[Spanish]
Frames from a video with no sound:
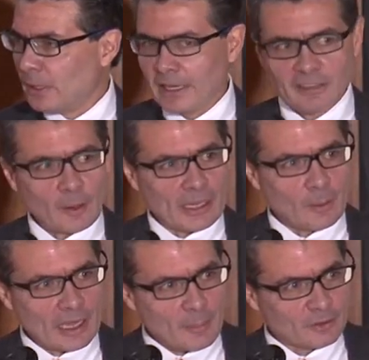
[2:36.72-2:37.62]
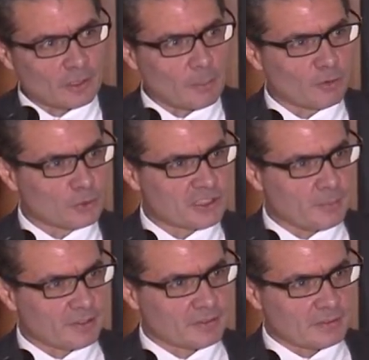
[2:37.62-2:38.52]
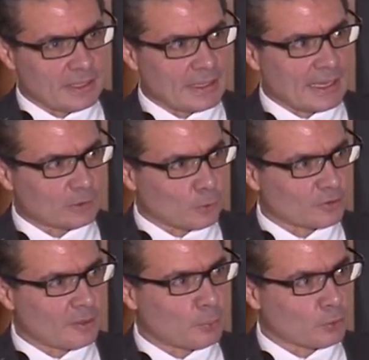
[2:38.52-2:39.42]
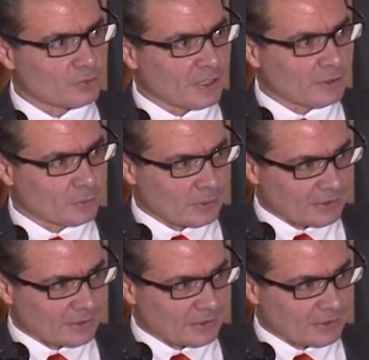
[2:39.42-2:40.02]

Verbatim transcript: Esa variable que mencionamos muchas veces del 14%,